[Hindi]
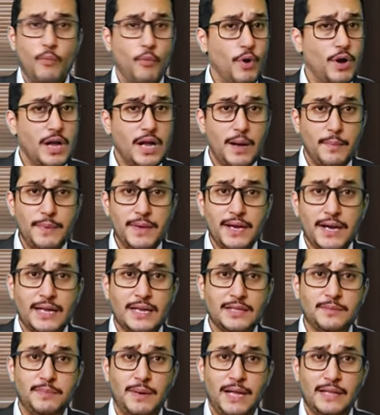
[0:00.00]
वो कभी
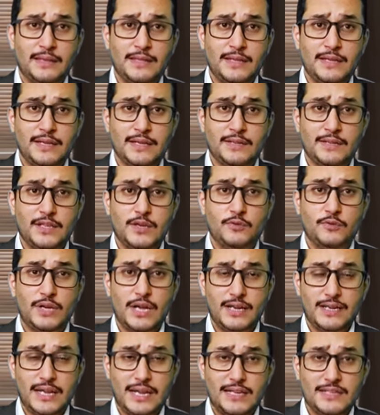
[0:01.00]
गलत बात नहीं करते
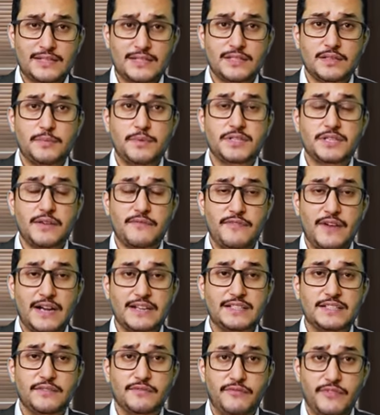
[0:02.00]
उनका एनालिसिस हमेशा
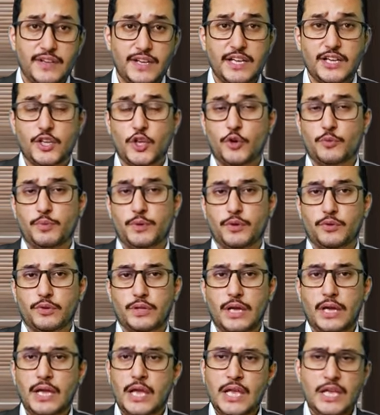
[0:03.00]
फैक्ट्स एंड फिगर के ऊपर
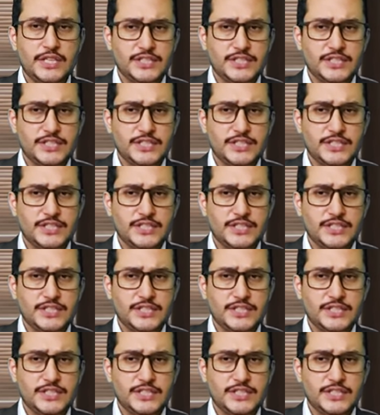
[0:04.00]
होता है